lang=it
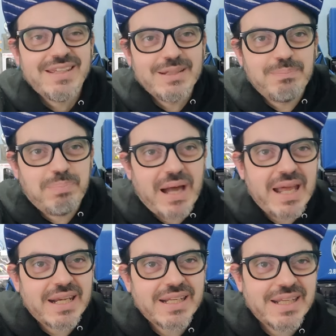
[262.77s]
il
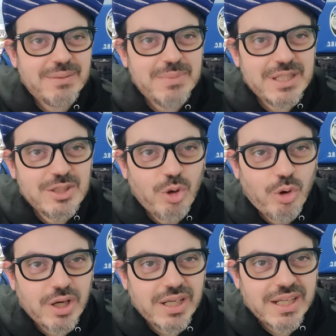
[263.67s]
pane
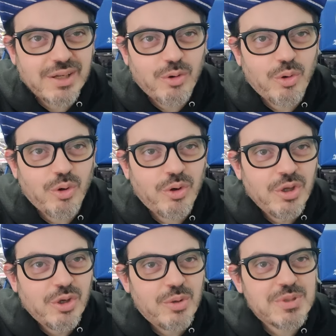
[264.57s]
migliore o,
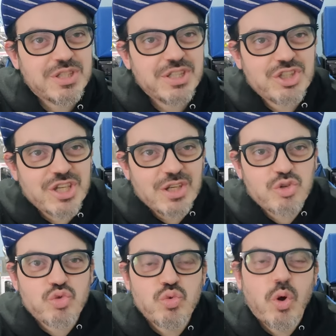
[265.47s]
come si dice, il
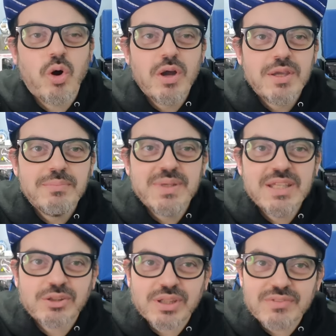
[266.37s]
suo
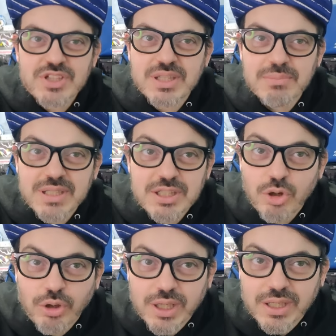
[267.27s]
biglietto da visita
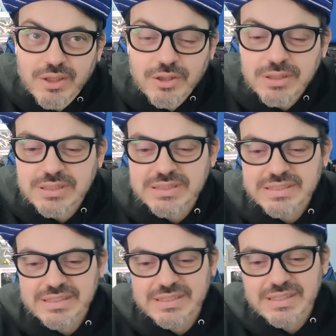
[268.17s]
migliore, no?
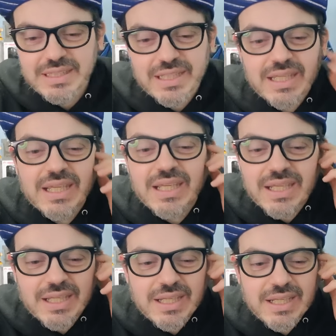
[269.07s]

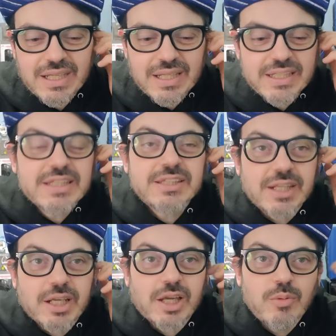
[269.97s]

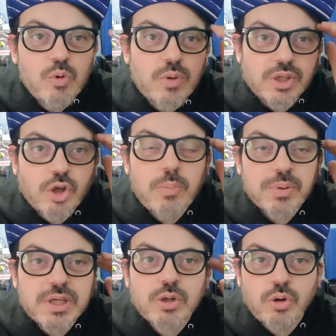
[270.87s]
L'Inter che comunque dopo
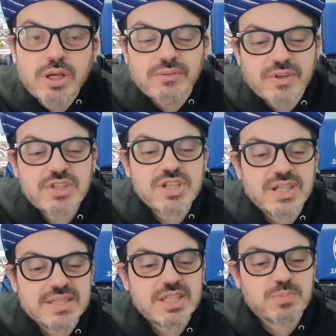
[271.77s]
il rigore invece
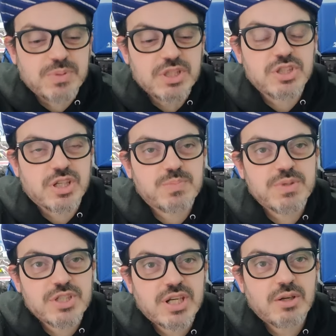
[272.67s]
inizia a spingere, a
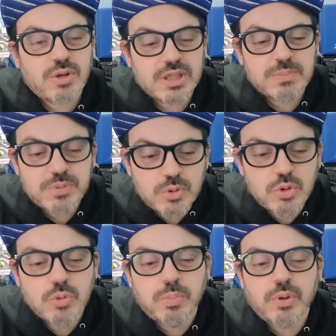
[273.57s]
spingere ancora di
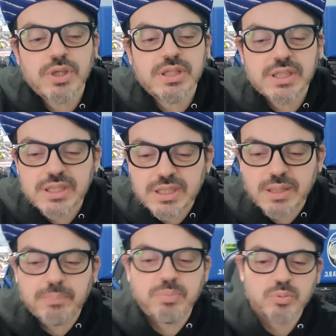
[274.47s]
più, poi
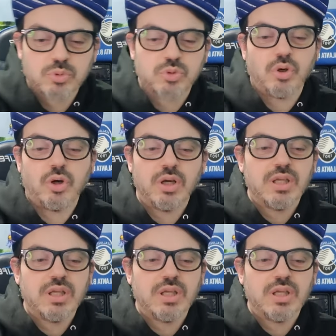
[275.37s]
appunto